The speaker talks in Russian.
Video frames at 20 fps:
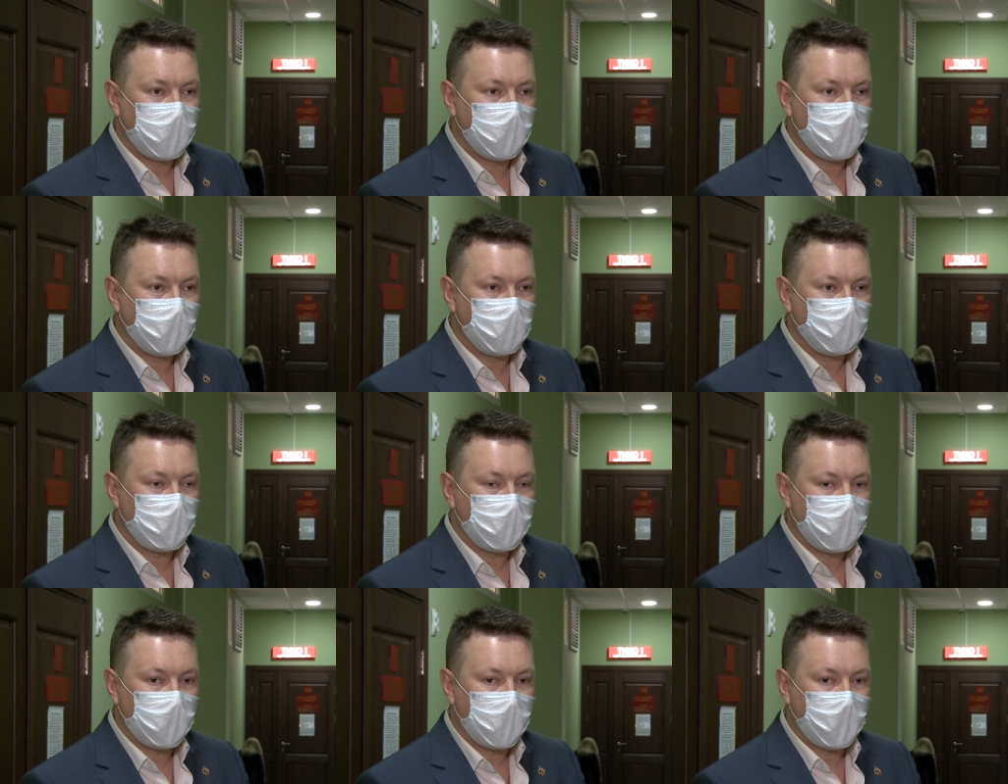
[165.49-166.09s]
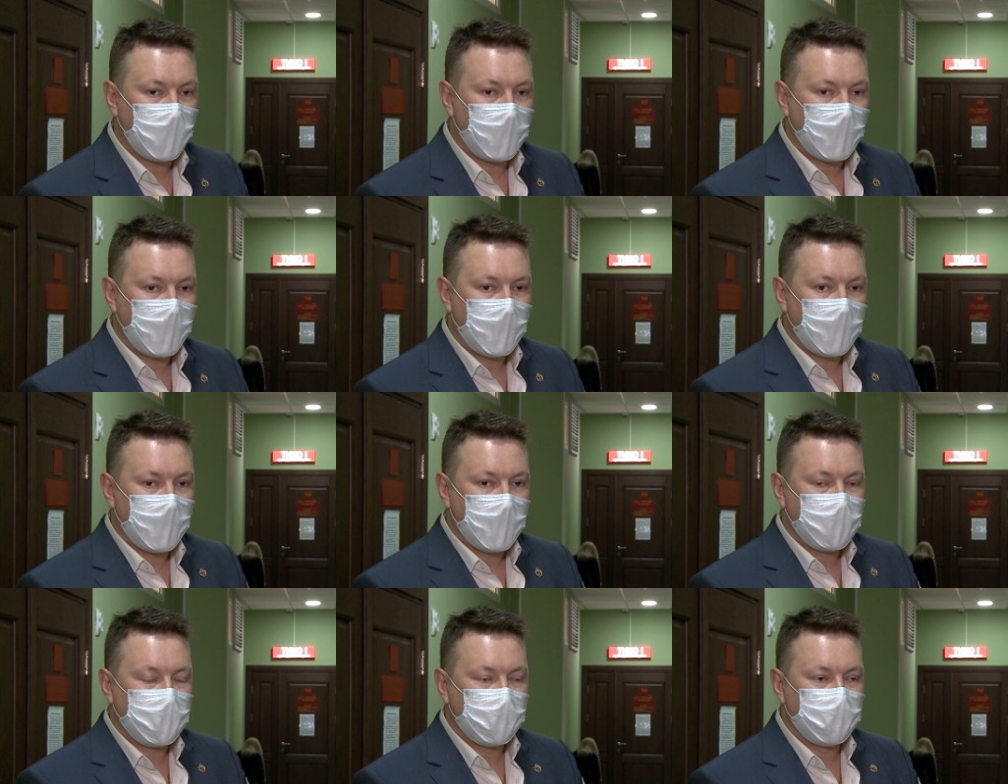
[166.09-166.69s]
Вот.
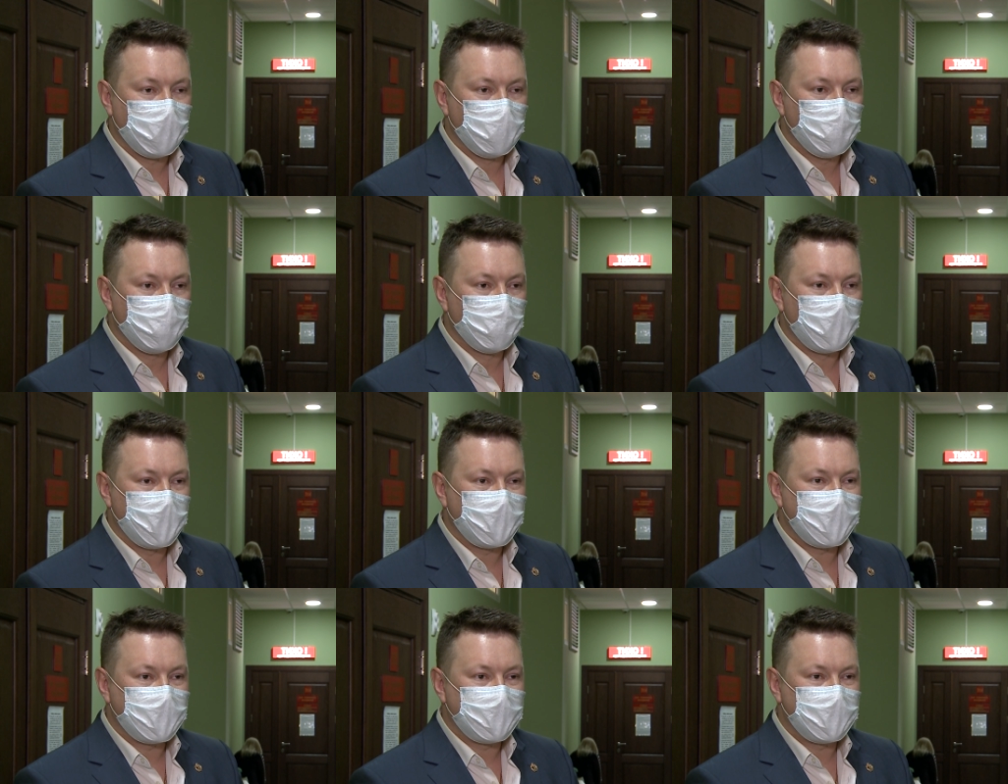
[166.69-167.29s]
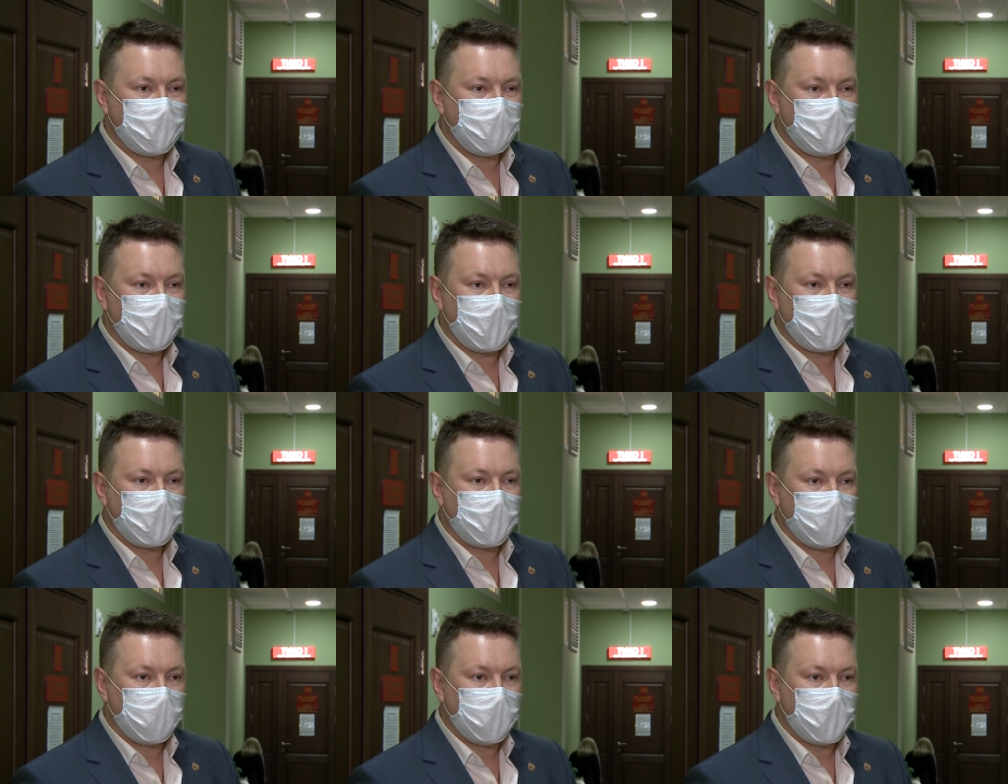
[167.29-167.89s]
Его сумма
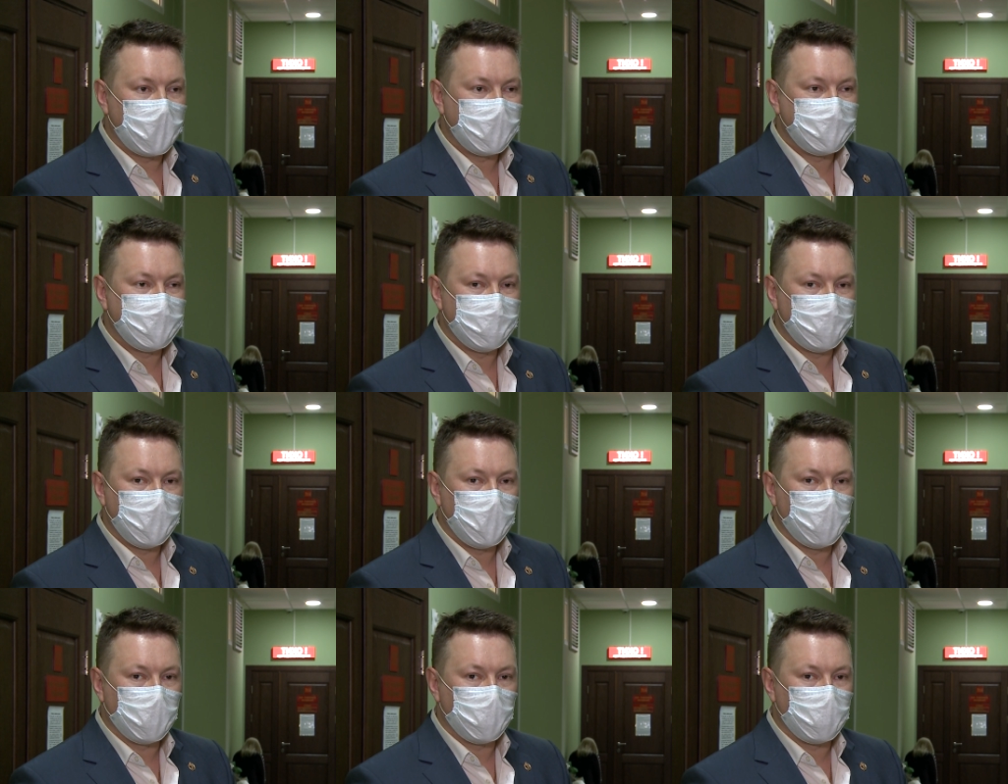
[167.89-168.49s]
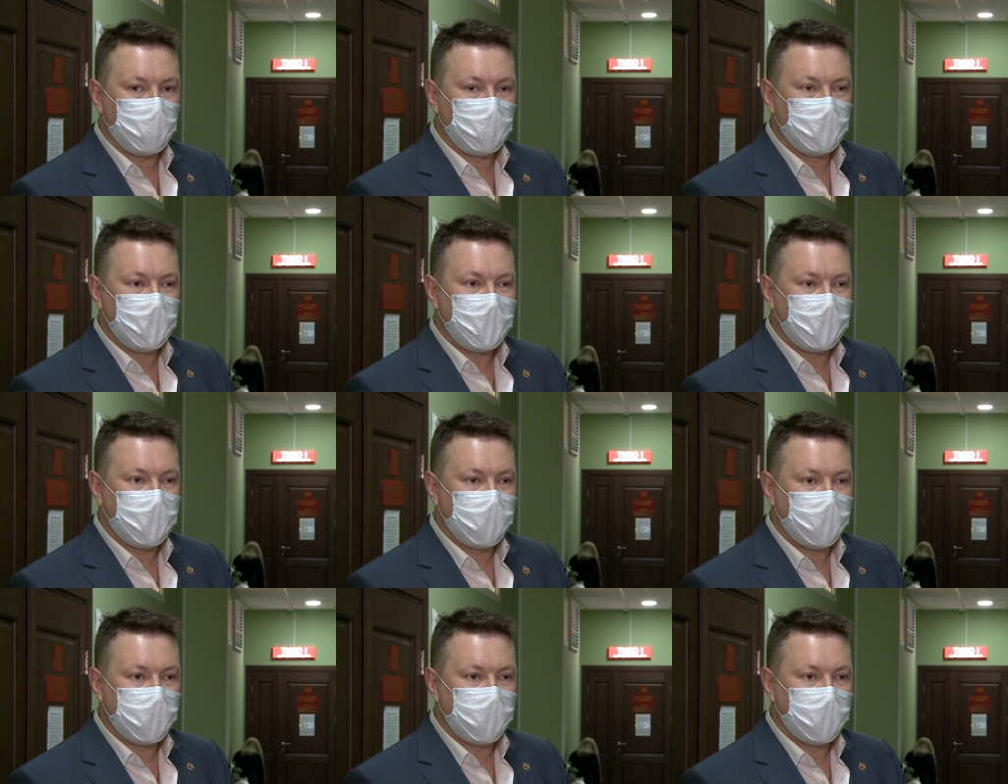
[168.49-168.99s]
составляет 1 миллион рублей.